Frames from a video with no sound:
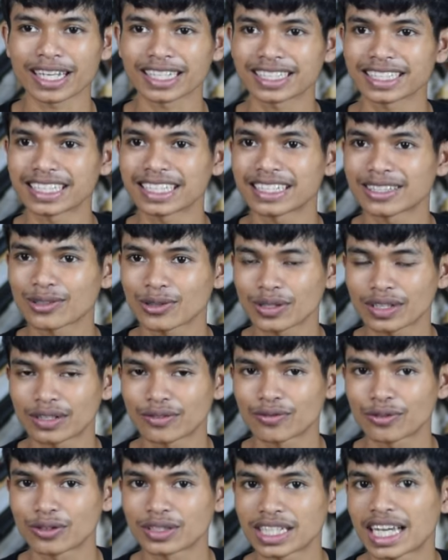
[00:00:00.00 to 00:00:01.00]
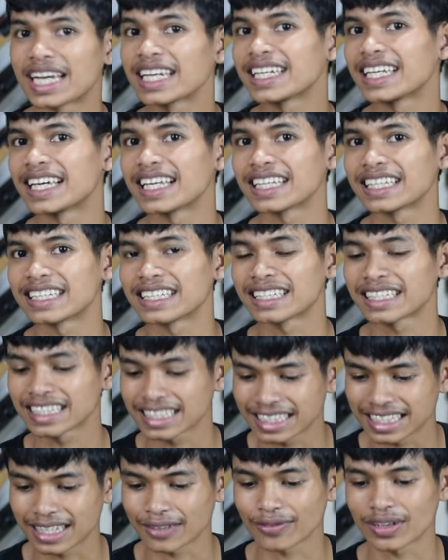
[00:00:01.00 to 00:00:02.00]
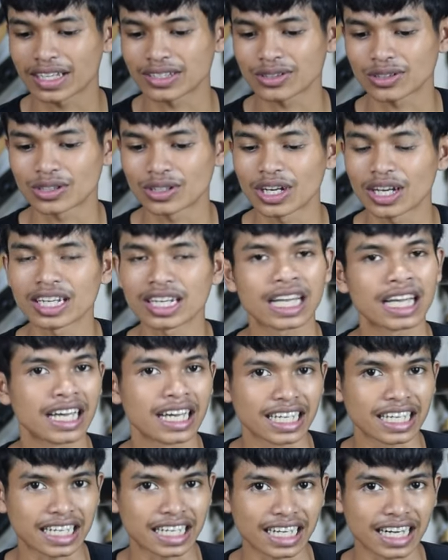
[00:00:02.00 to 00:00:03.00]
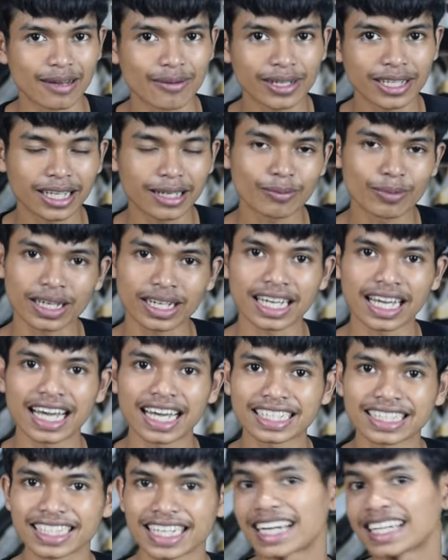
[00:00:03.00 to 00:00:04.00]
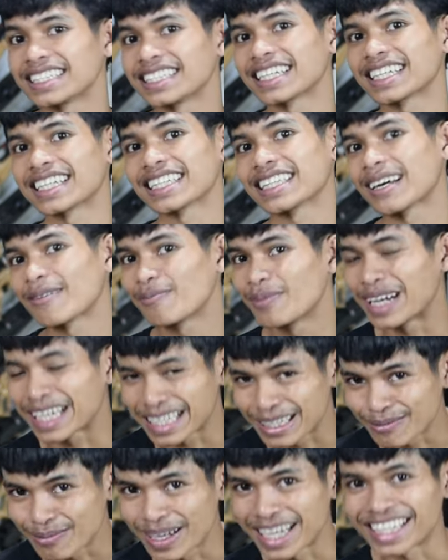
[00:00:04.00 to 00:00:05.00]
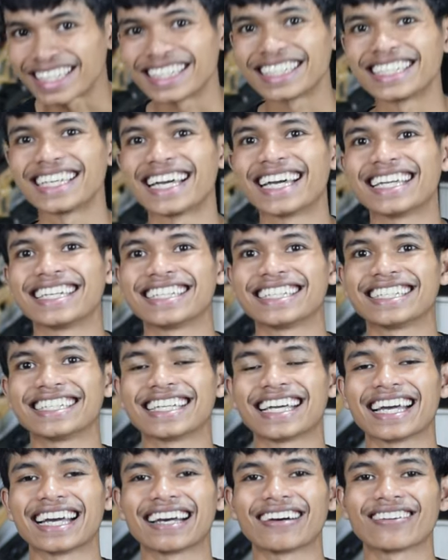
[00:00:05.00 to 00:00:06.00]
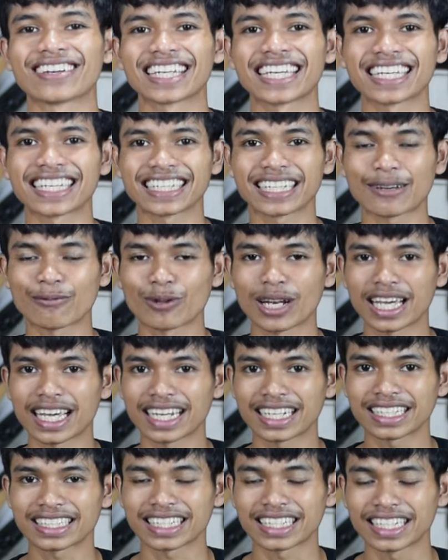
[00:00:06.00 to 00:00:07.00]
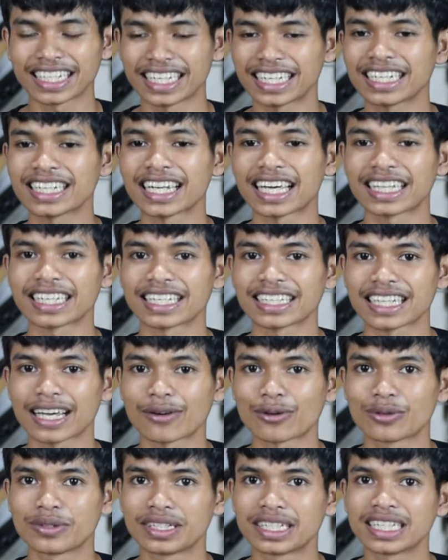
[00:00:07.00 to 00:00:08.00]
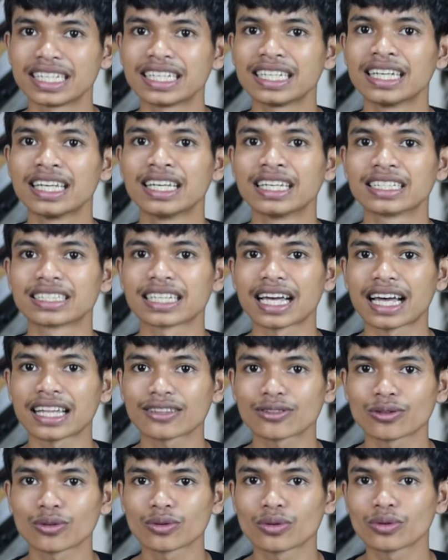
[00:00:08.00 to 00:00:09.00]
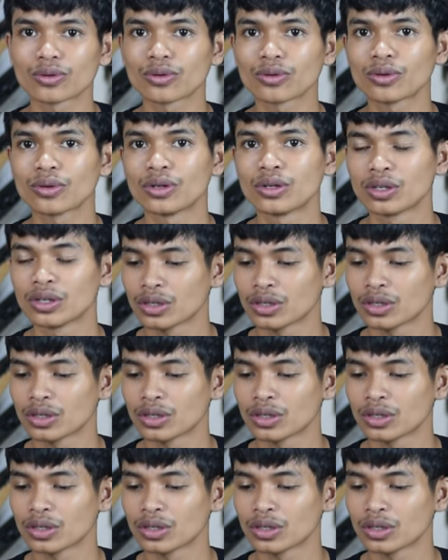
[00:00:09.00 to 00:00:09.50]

kasih itu infonya dari CV Asodor sahabat dan berkah saatnya kita bagi-bagi hadiah oke kita mulai hari Senin nanti kita undi satu